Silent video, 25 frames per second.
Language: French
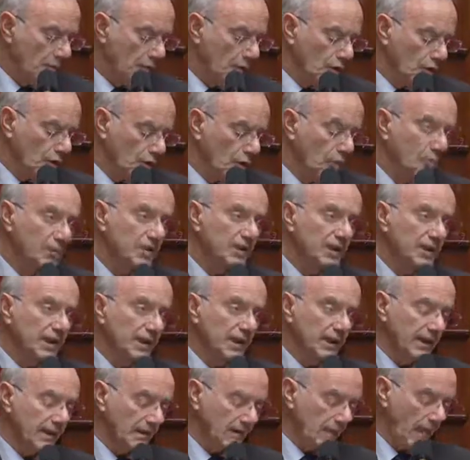Pour le groupe
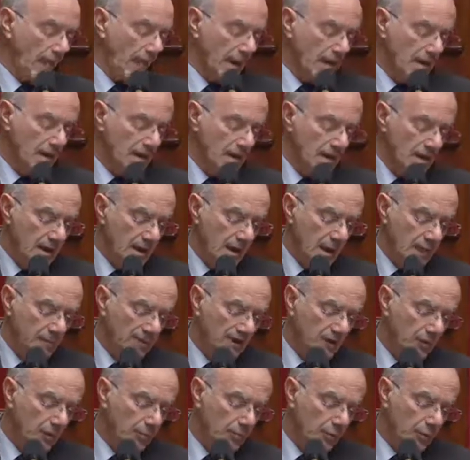GDR, la
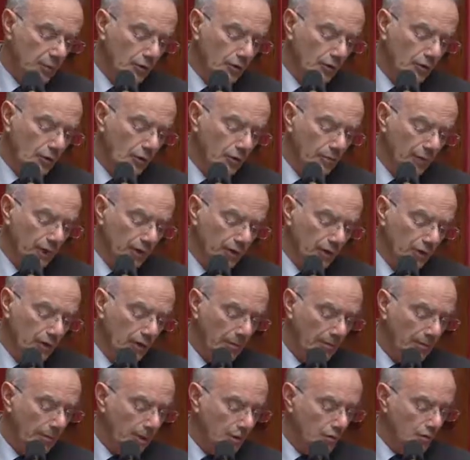métropole du Grand Paris ne
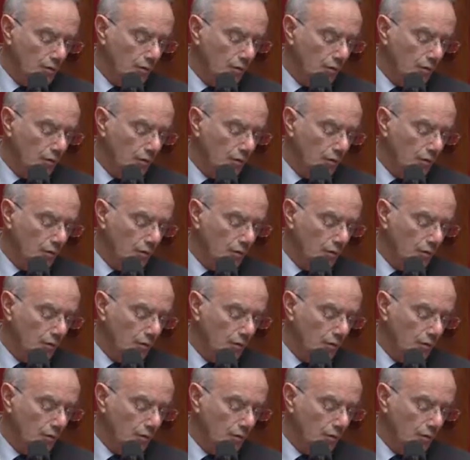doit pas